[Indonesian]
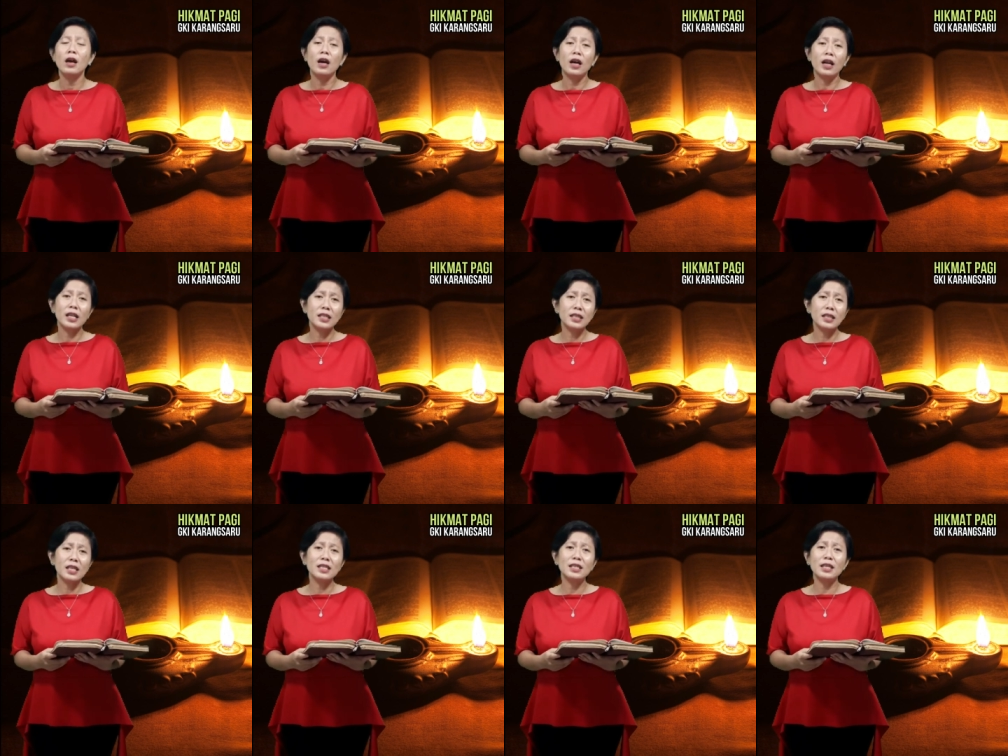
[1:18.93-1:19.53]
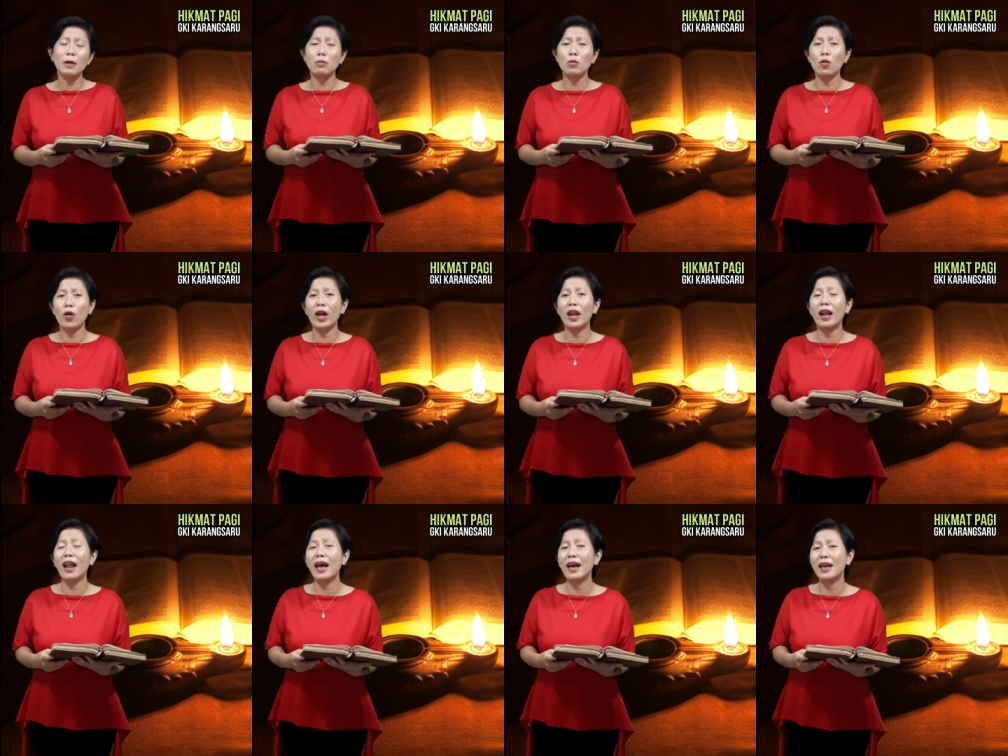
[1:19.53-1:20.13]
Rizky
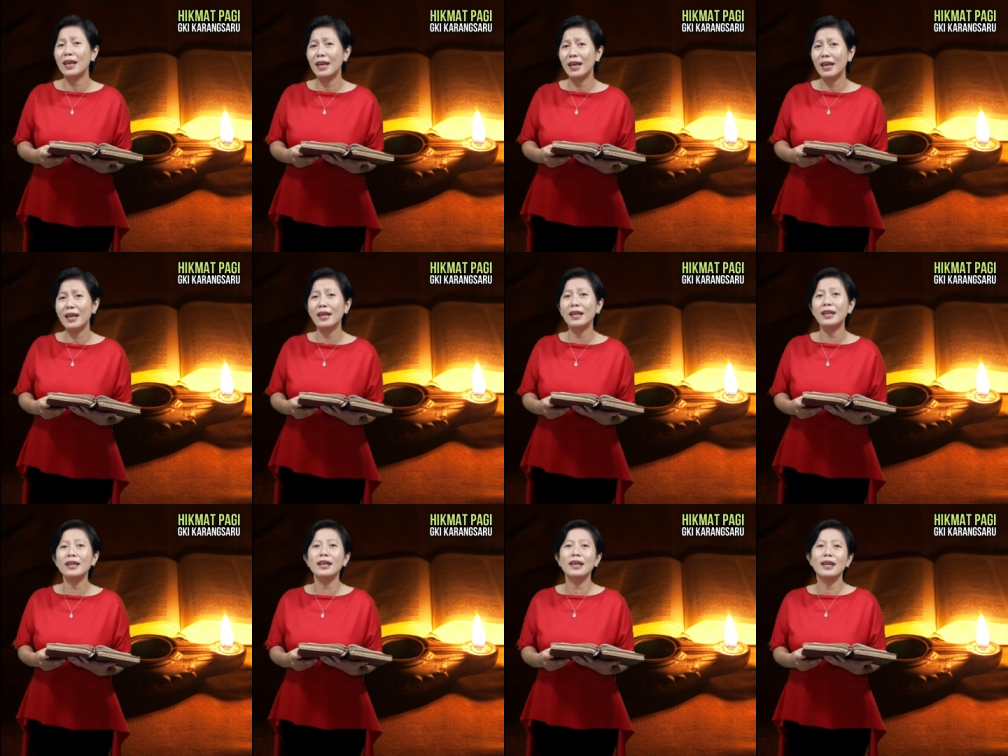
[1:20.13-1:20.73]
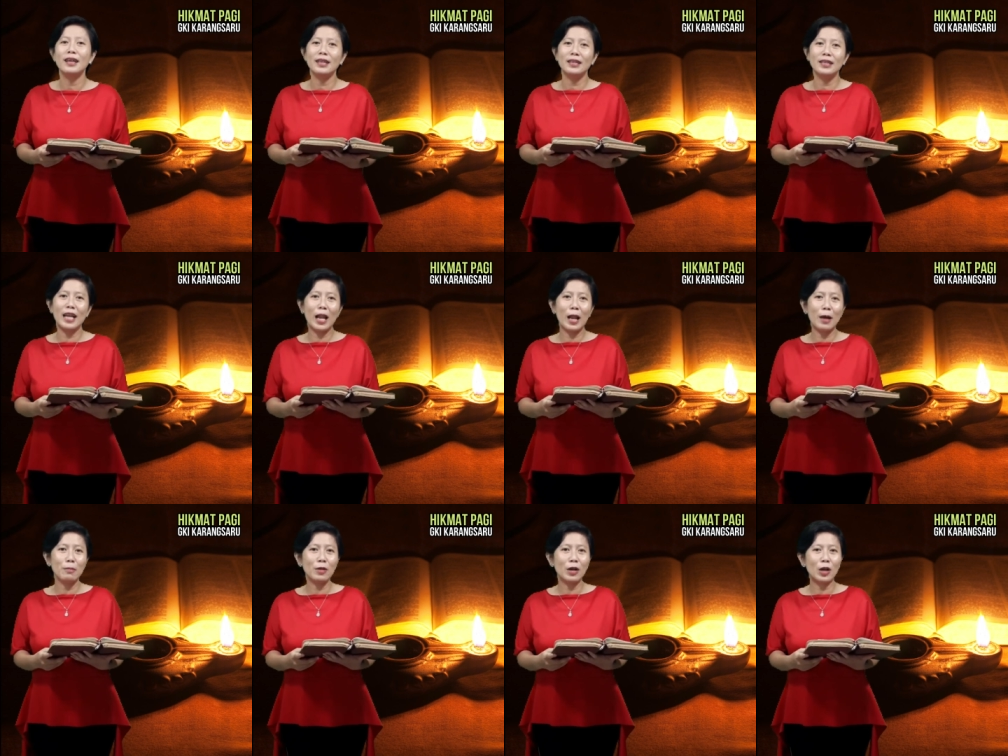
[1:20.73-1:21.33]
Samuel lahir
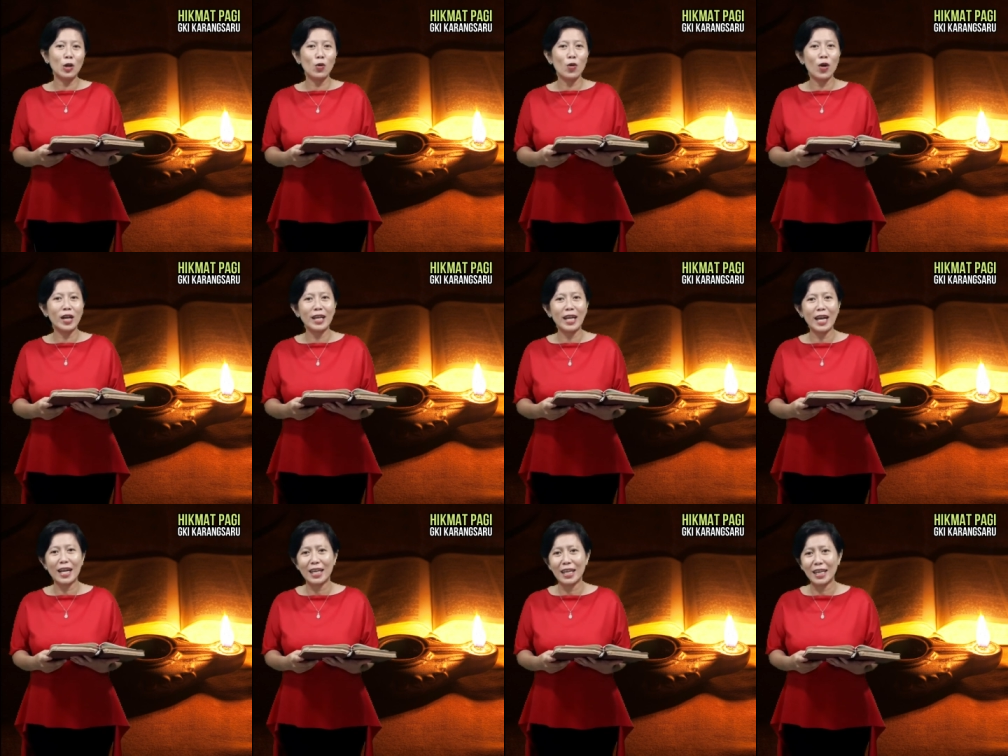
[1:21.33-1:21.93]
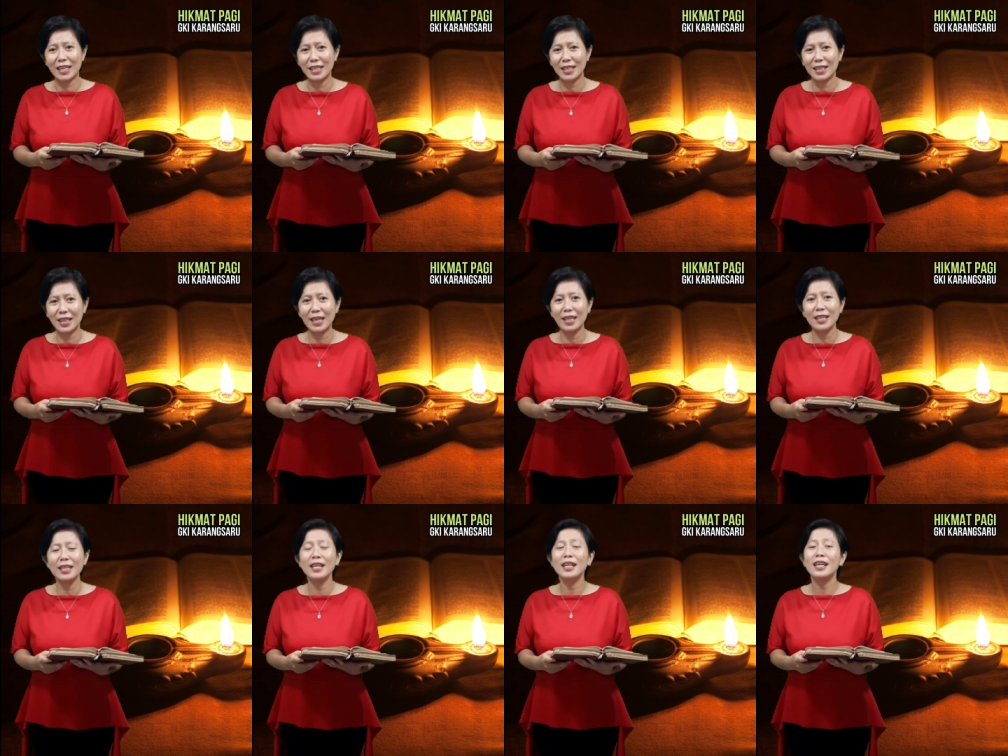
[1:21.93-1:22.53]
dalam keluarga
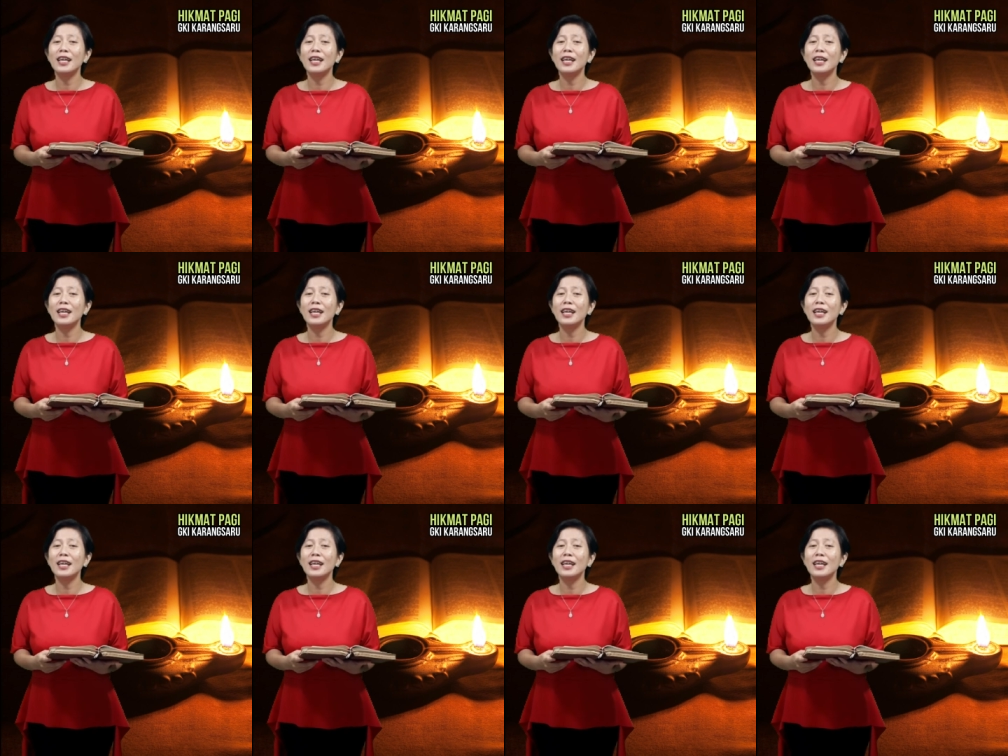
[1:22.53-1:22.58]
Kristen